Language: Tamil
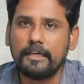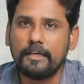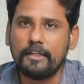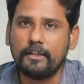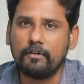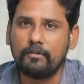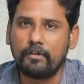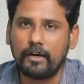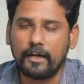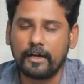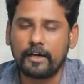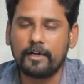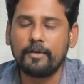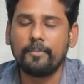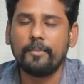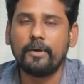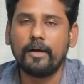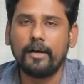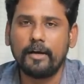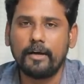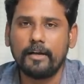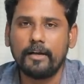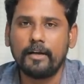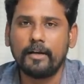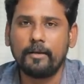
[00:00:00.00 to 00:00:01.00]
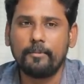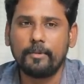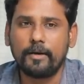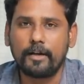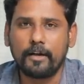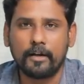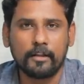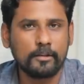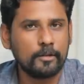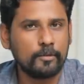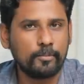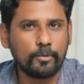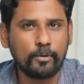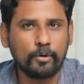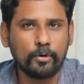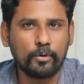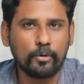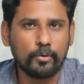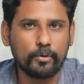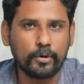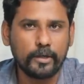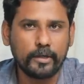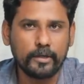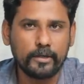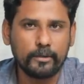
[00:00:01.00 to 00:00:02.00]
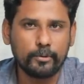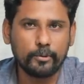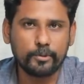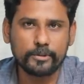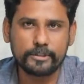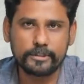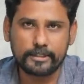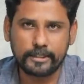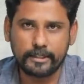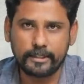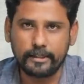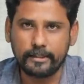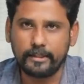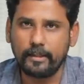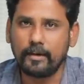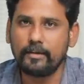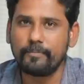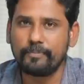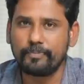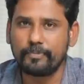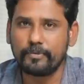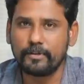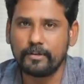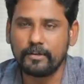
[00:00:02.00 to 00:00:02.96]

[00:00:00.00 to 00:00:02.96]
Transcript: இது வழக்கமாக நம்ம கடந்து போகக்கூடிய ஒரு செய்தி தான்